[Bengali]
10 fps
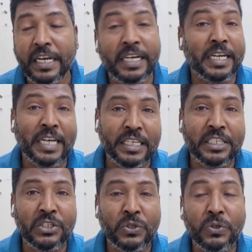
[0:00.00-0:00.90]
একটা
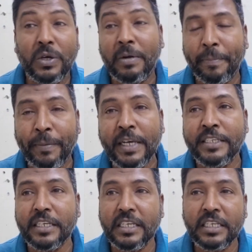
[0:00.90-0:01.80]
কাজের জন্য আমার
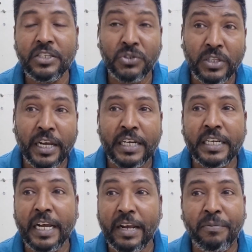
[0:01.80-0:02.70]
পেজে যদি
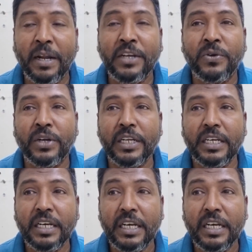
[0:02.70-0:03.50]
একটা অ্যাপ্লাই করে